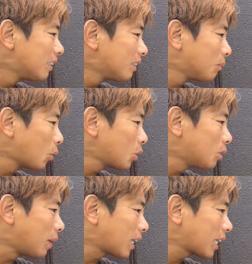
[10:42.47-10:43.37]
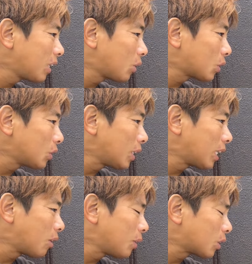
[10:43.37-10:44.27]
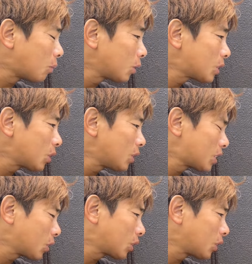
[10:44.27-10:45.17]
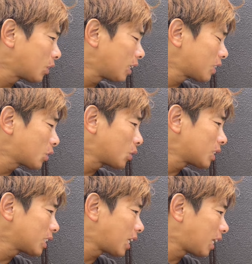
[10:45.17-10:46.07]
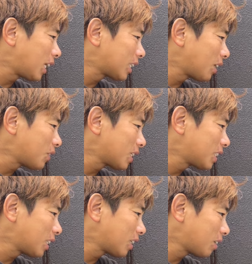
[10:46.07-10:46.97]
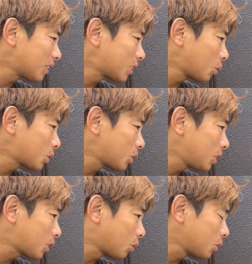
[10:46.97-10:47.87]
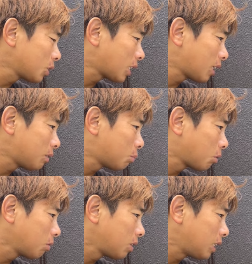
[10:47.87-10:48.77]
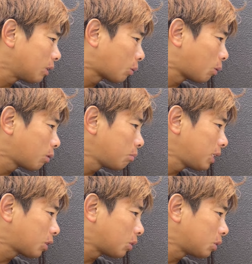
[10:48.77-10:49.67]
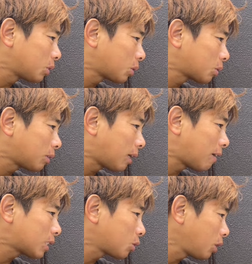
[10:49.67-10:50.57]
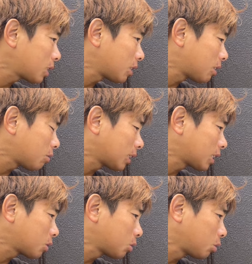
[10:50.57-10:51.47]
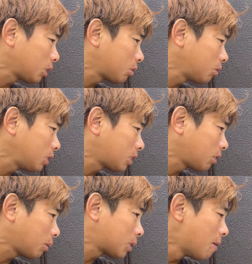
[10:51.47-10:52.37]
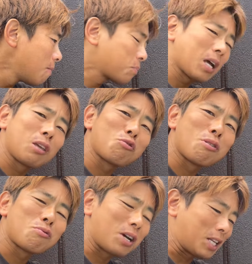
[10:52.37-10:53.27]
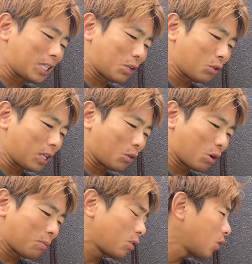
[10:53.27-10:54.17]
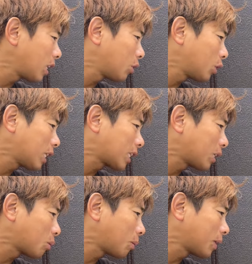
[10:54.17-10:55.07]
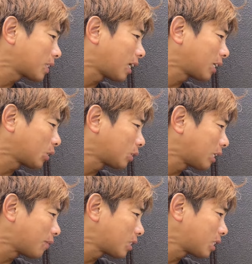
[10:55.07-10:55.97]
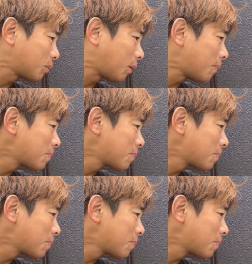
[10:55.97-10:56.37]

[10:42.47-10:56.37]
ボルグ・マッケンドという映画を見ると面白いですよっていうのでちょっと時間があったら見させていただきます途中に挿入されるブロンディの「コール・ミー」という曲はストレスある私をストレスフリーにしてくれます911入れたのでこれもあの入れたいと思いますありがとうございますいつも、